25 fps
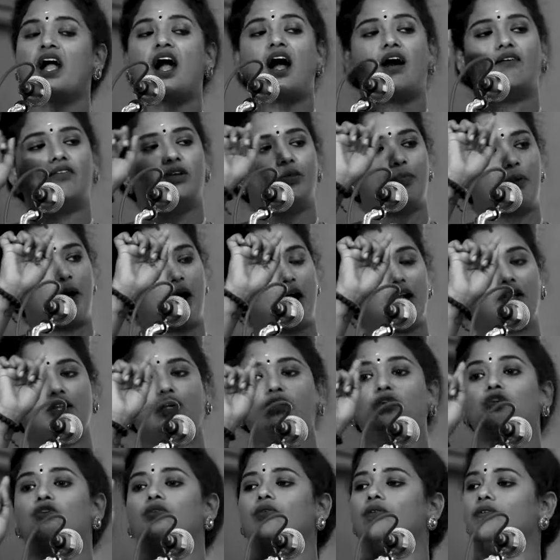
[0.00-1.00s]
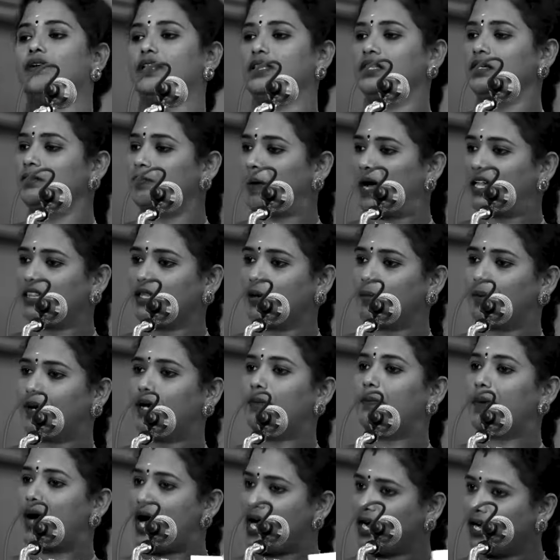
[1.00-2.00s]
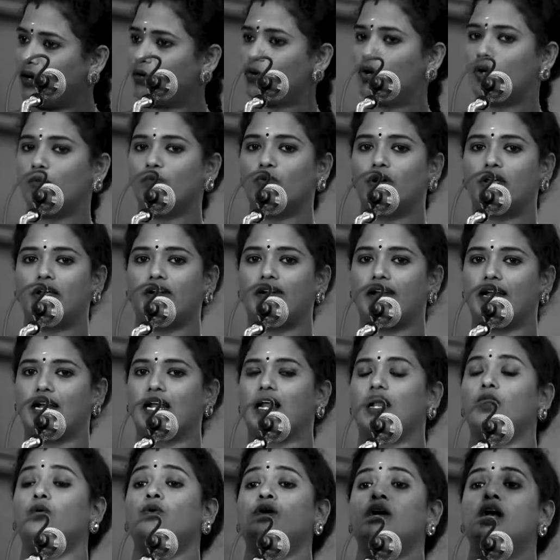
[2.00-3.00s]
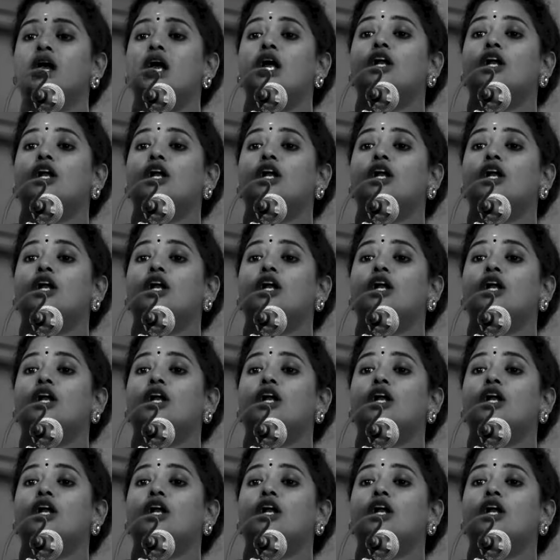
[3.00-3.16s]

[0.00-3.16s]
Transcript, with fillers: அவர் பாட்டுக்கும் வந்து பார்த்துருப்பாரு பார்க்க கூட முடியலனாலும்